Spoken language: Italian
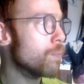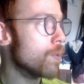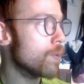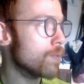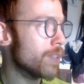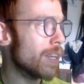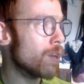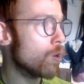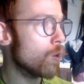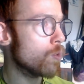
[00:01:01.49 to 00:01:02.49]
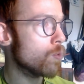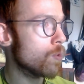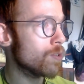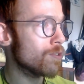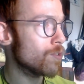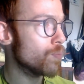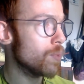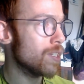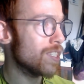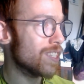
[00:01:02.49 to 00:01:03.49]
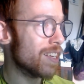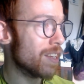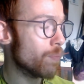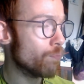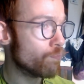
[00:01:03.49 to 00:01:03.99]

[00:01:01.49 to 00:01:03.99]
Potter Hogwarts Mystery.